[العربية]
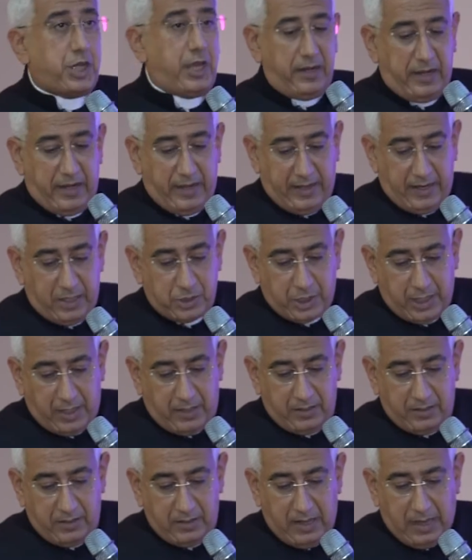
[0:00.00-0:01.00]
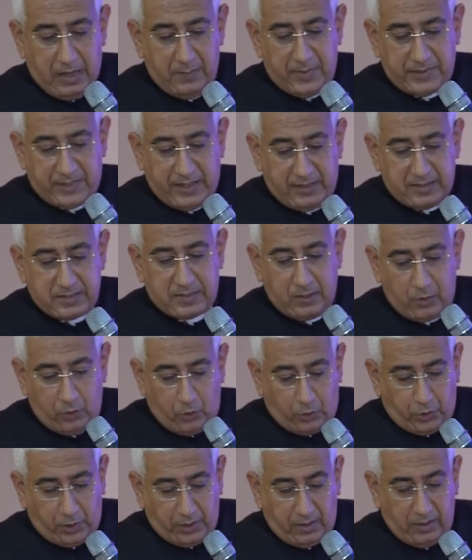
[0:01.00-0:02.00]
شانها شان المدارس
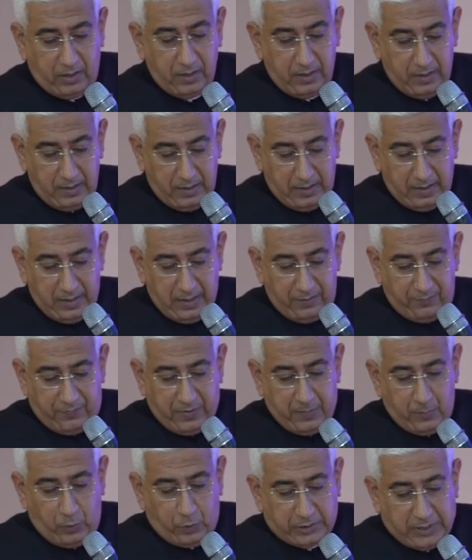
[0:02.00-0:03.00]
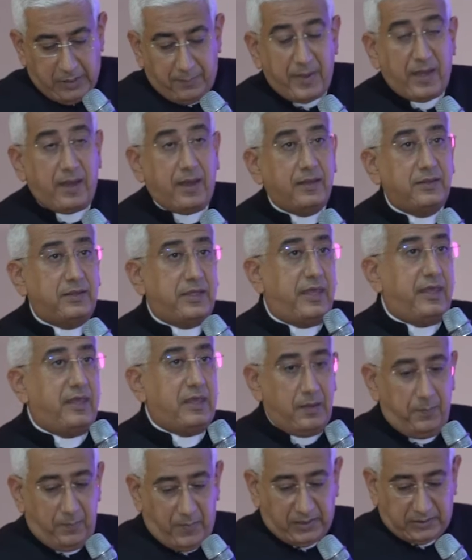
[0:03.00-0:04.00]
الاخرى في مجتمع
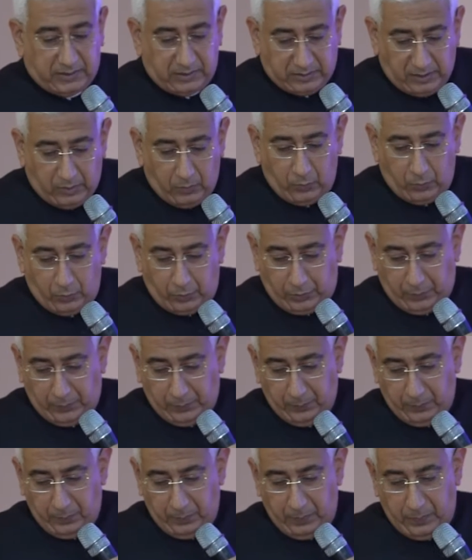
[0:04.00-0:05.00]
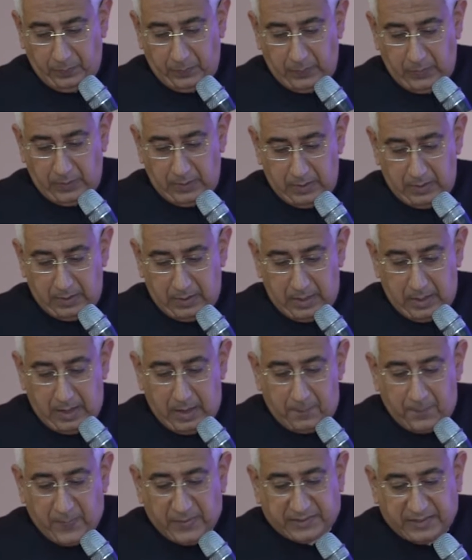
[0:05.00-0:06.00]
دائم التطور.
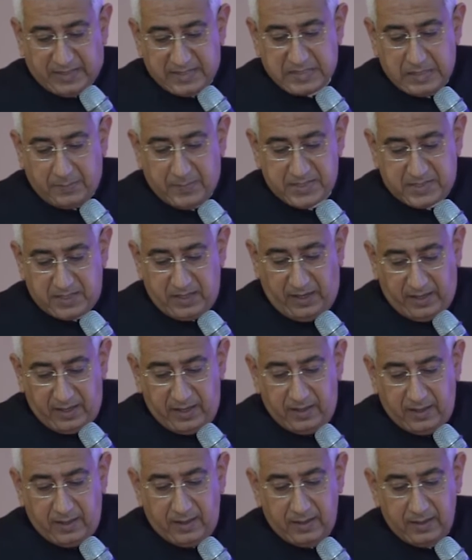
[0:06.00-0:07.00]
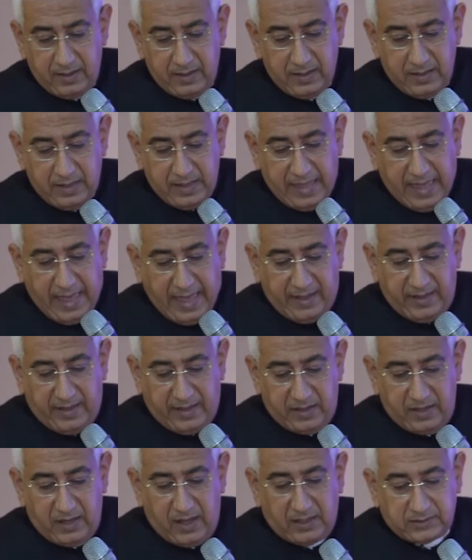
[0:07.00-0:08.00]
مدرسه مسيحيه اي
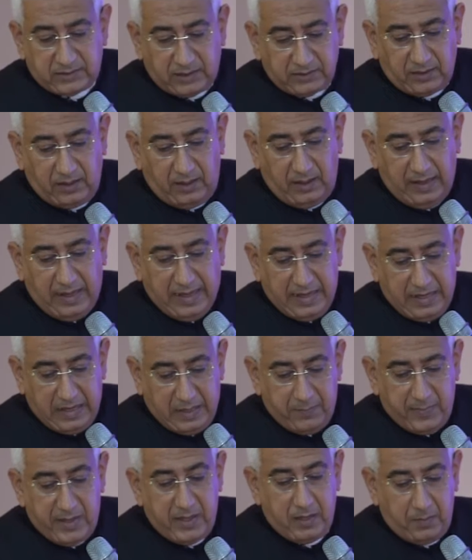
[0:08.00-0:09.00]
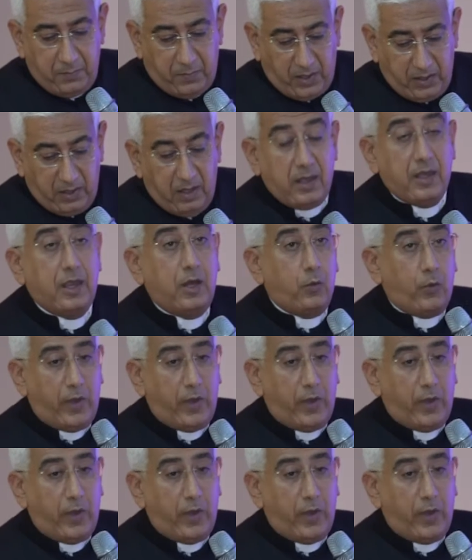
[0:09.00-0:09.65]
انها تضع الايمان بالله